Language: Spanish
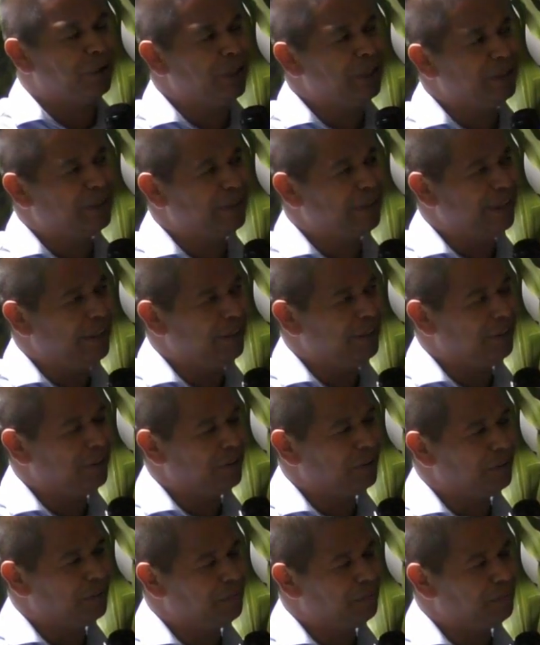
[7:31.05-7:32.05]
dice
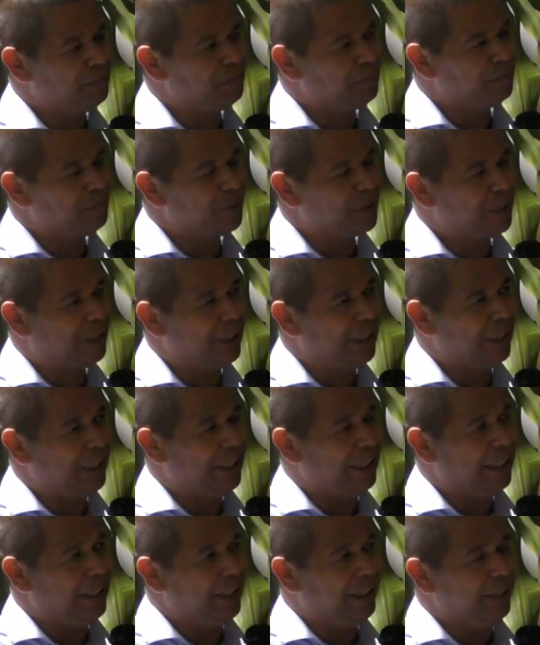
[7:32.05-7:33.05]

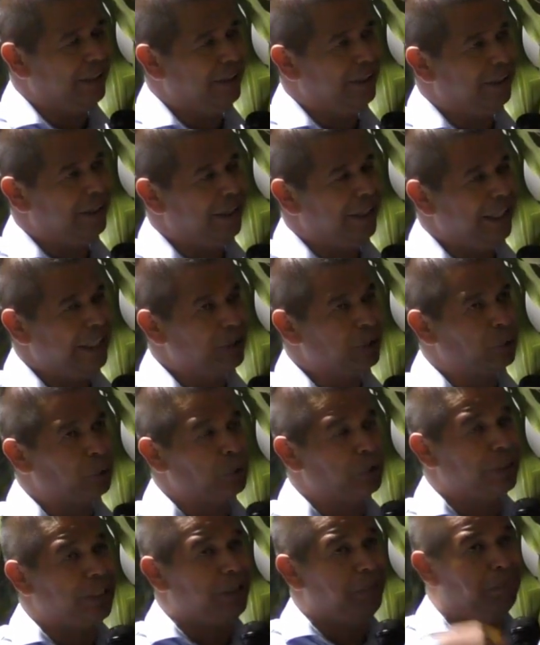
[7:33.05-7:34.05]
que es
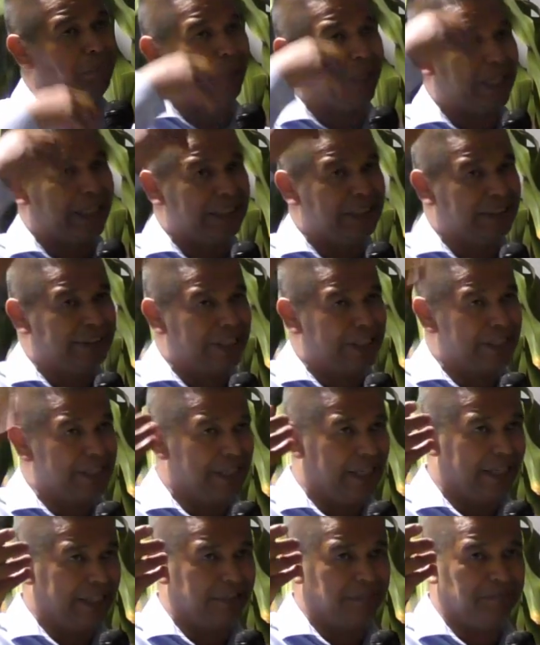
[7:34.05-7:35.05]
útil para
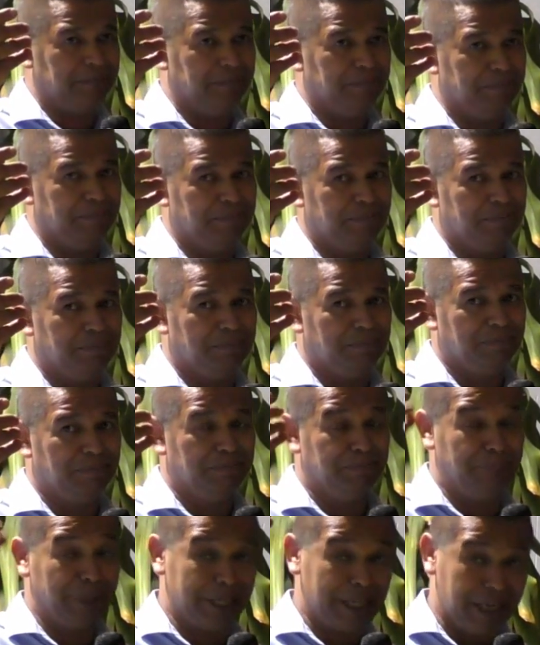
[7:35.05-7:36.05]
enseñar,
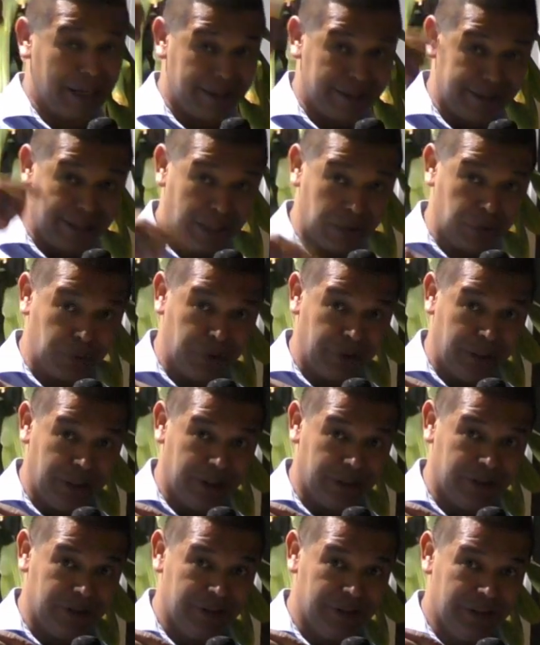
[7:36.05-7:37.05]
para
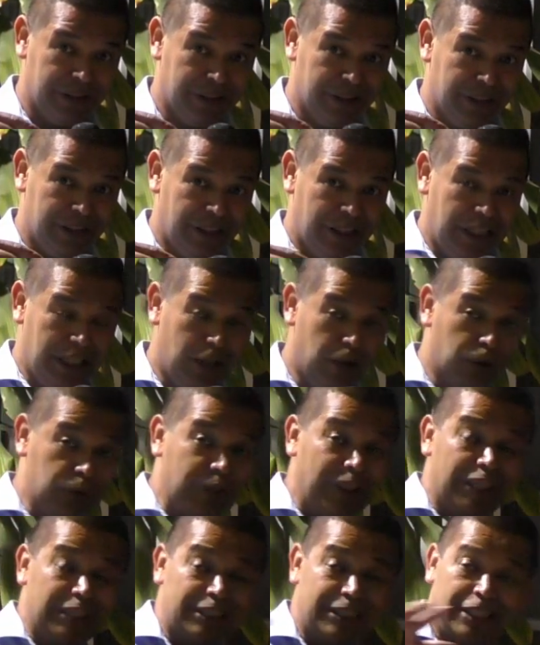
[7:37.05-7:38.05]
redarguir, y lo
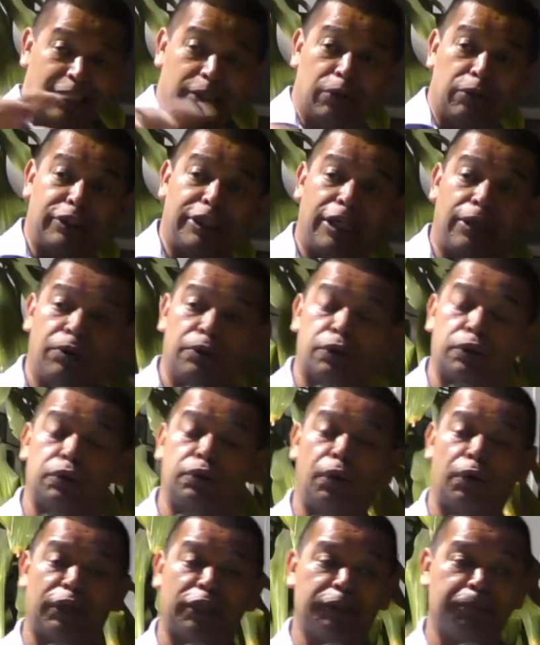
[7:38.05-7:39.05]
tercero que nos
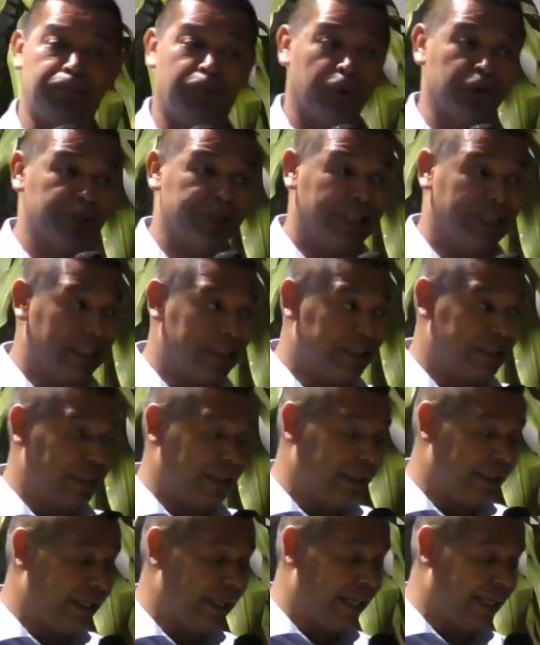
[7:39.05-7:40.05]
corresponde en
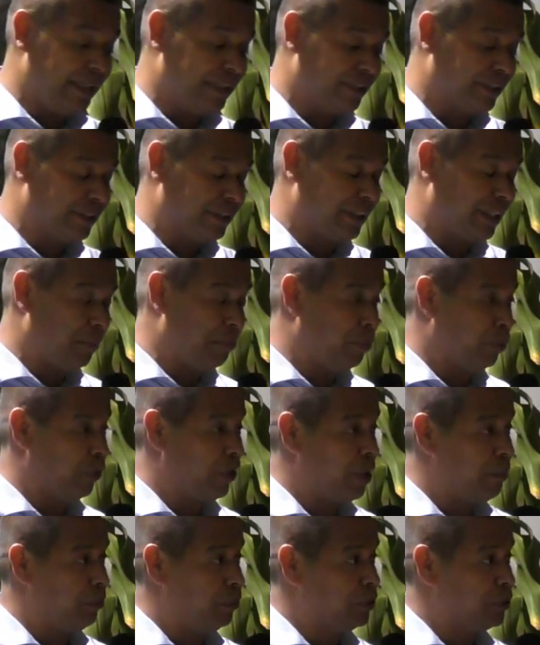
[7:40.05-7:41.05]
este día es que
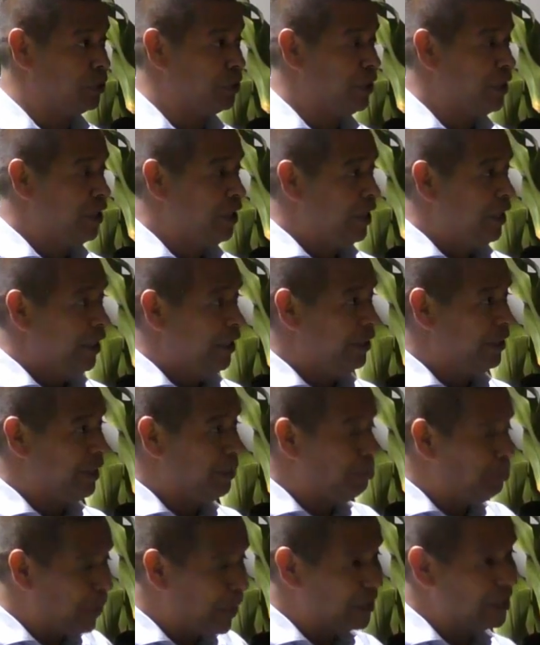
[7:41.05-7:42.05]
podamos de
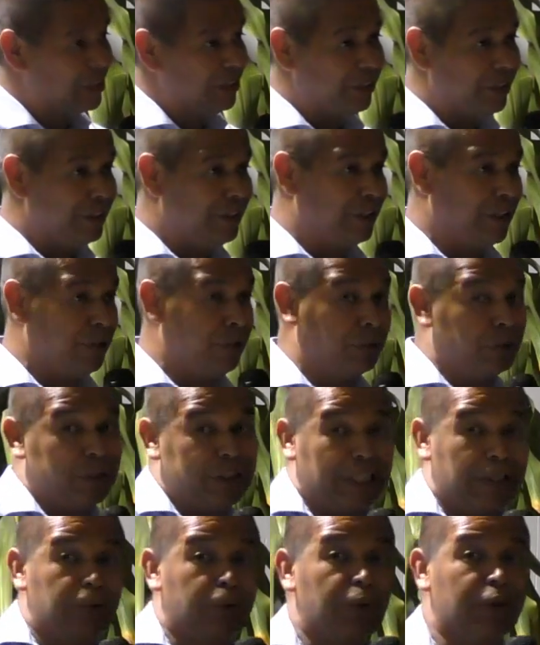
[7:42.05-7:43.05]
parte del Señor
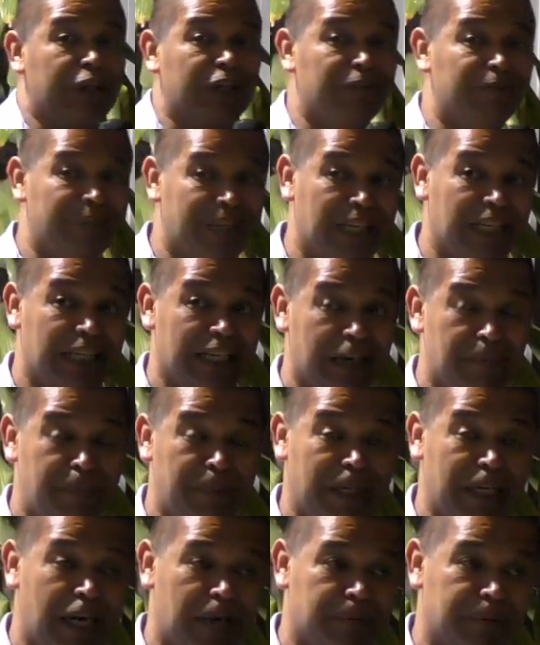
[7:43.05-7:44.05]
se nos revele la
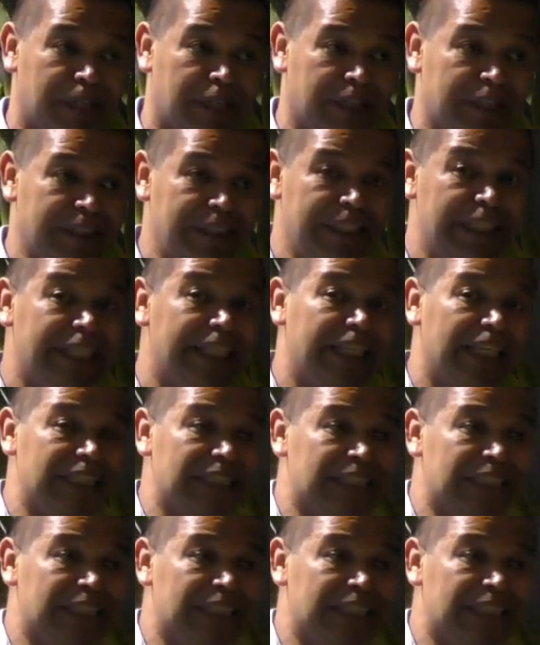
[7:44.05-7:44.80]
palabra y que